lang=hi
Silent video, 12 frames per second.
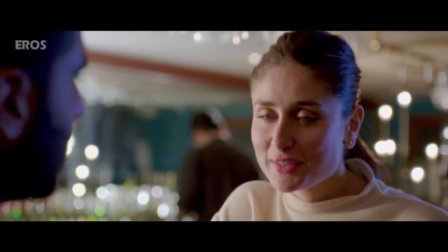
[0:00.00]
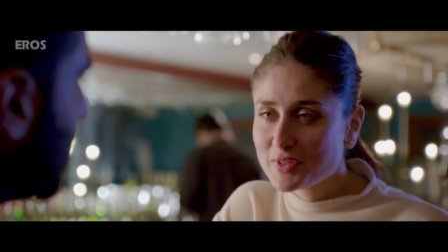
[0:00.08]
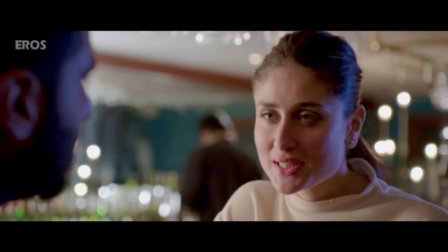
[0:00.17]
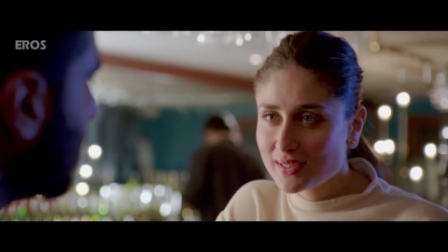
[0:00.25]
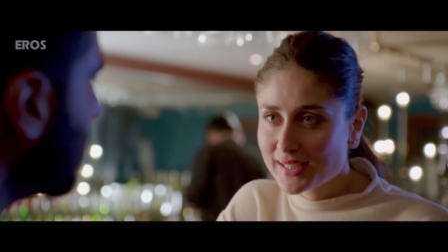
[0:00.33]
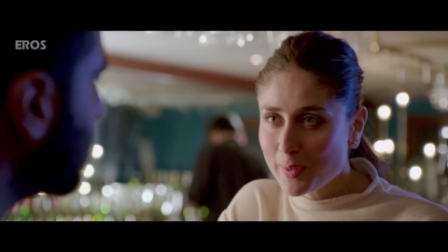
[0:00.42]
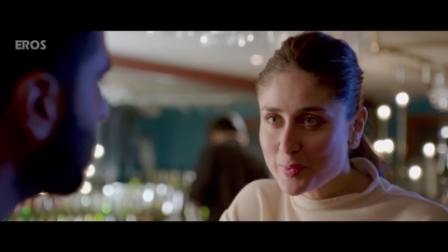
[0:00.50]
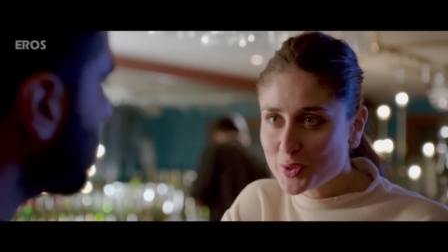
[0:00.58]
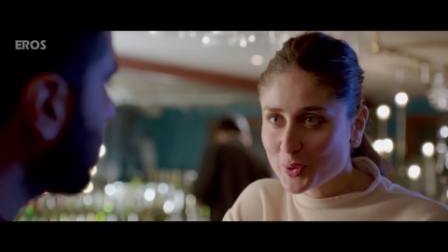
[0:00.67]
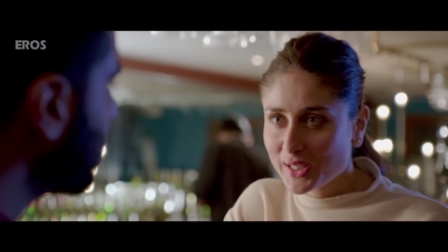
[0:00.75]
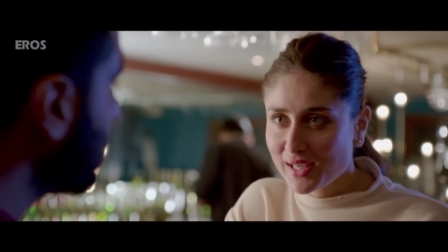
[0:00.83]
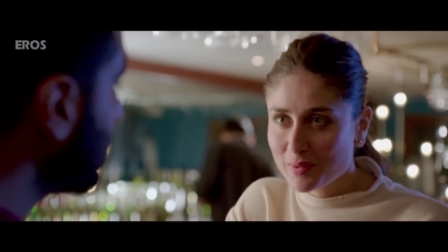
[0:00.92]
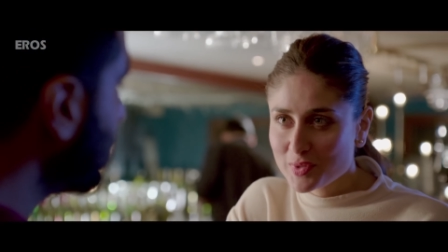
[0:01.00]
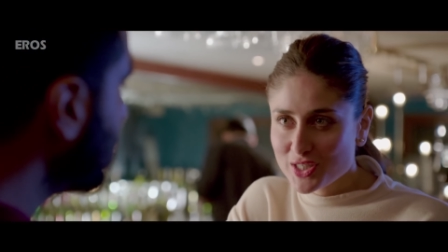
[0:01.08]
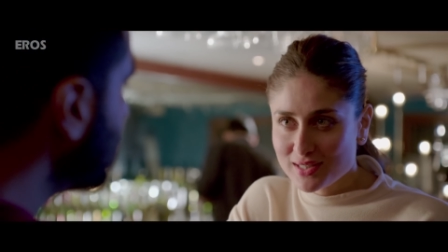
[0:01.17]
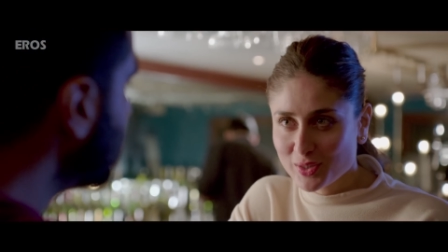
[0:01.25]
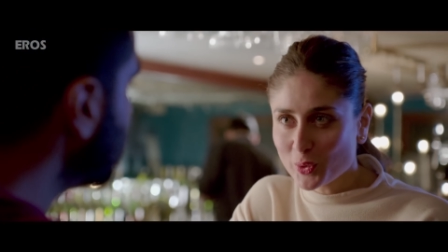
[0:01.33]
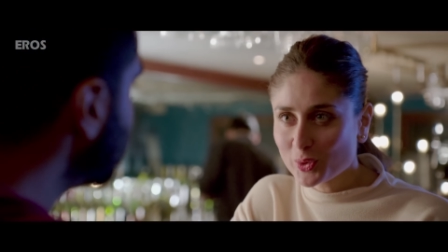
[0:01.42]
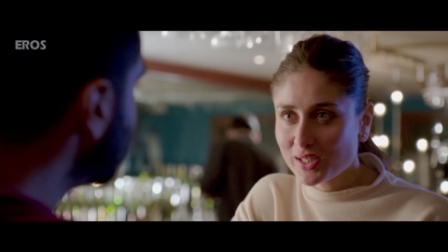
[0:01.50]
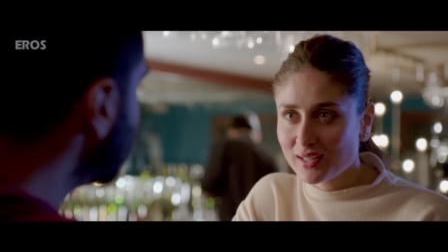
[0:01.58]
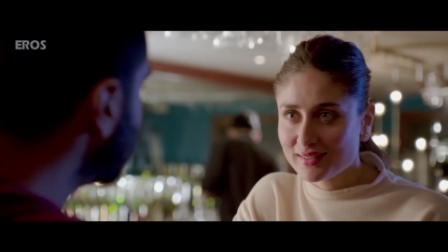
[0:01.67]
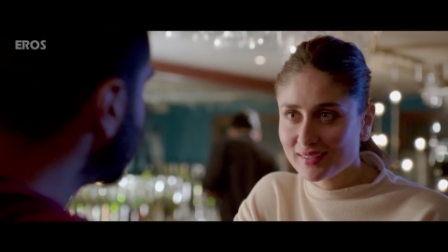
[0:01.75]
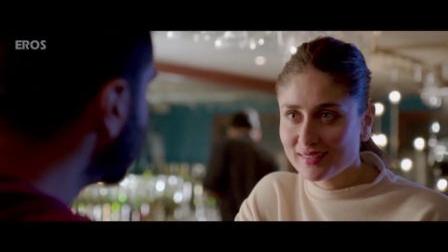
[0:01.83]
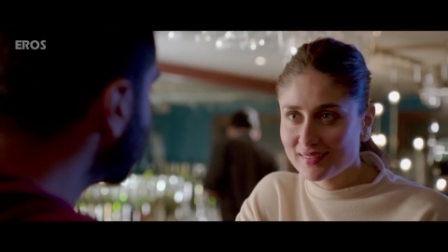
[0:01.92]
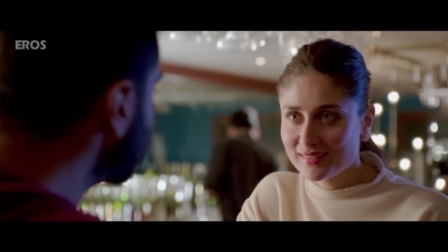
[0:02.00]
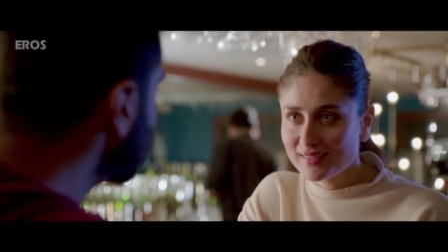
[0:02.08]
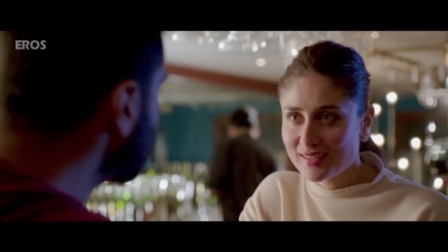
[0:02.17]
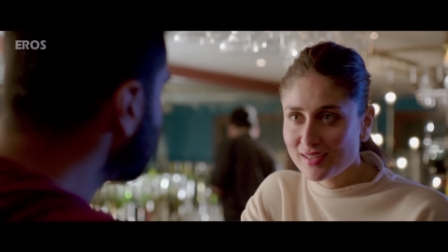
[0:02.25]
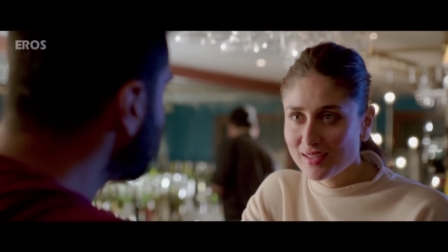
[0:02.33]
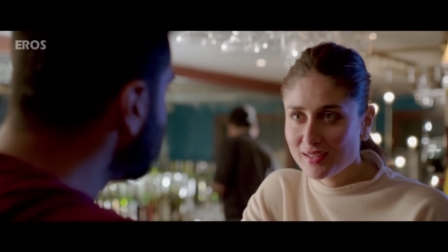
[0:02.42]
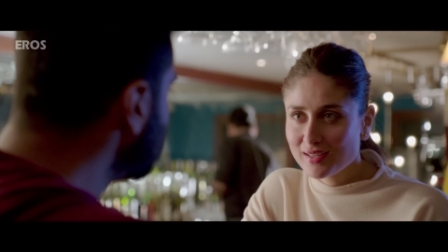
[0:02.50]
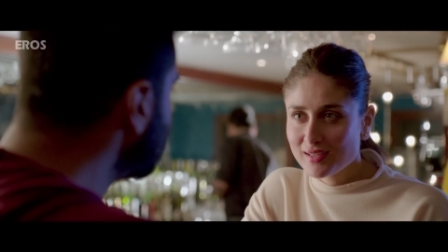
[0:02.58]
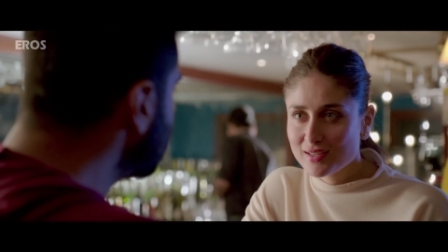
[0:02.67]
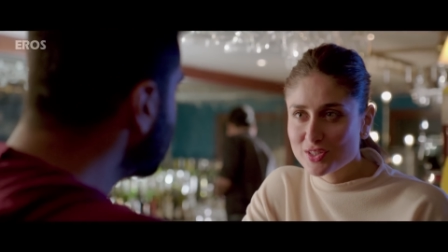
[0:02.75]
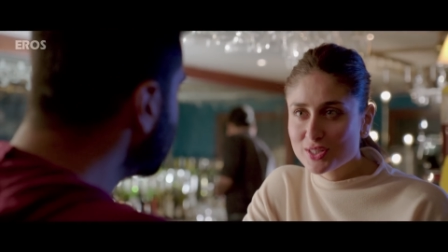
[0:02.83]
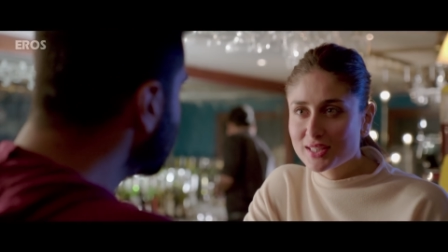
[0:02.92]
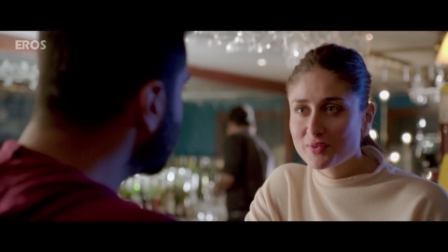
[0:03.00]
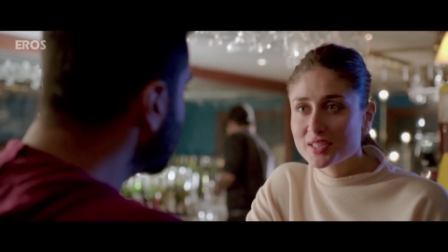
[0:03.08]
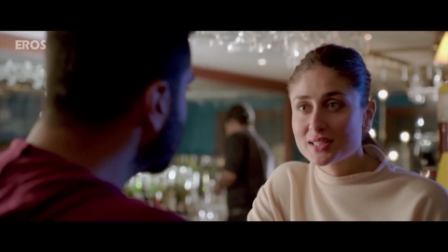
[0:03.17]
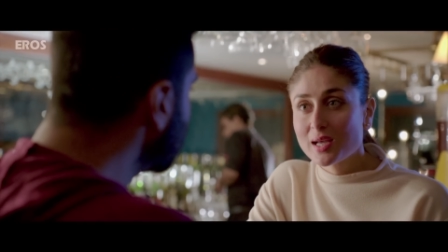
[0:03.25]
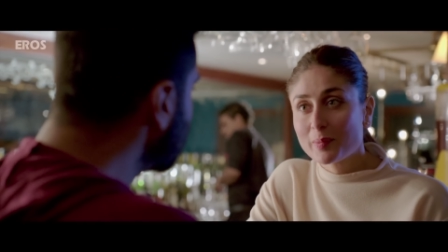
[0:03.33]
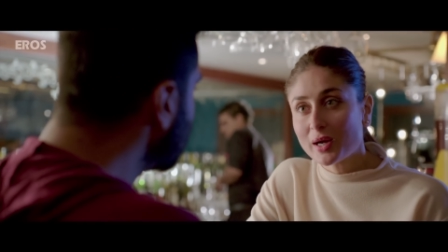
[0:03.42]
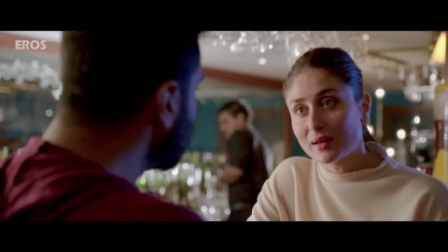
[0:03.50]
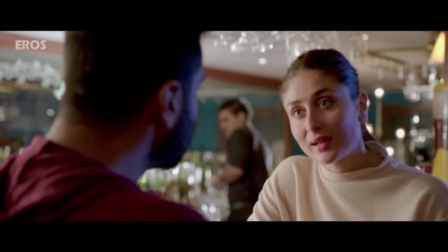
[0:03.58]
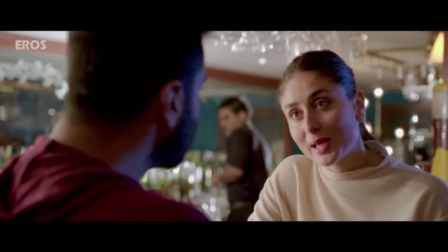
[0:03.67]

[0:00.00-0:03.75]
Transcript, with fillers: टीवी सीरियल के एपिसोड के एंड में जैसे घूट डालते हैं जिसकी वजह से आप